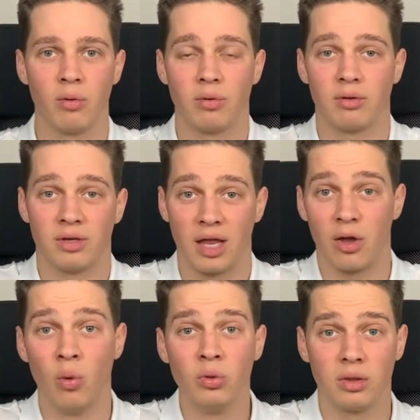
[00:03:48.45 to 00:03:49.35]
Und den
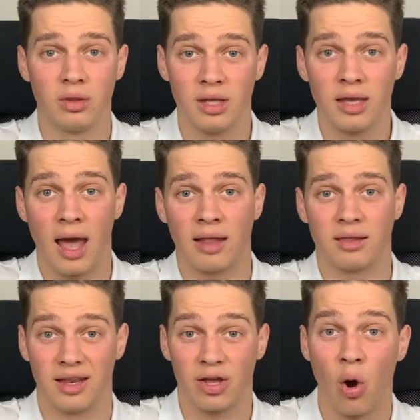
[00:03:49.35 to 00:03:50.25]
Kunden, die ich
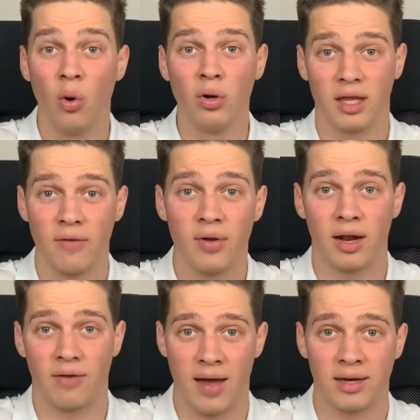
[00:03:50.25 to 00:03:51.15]
hatte, den konnte ich ja
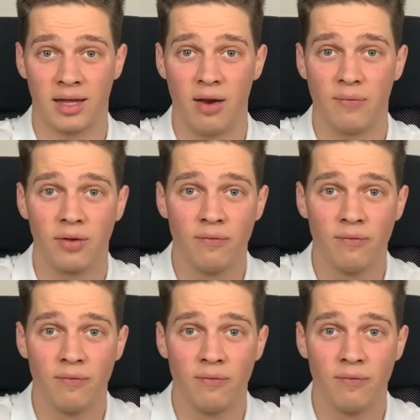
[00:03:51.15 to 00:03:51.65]
wirklich weiterhelfen.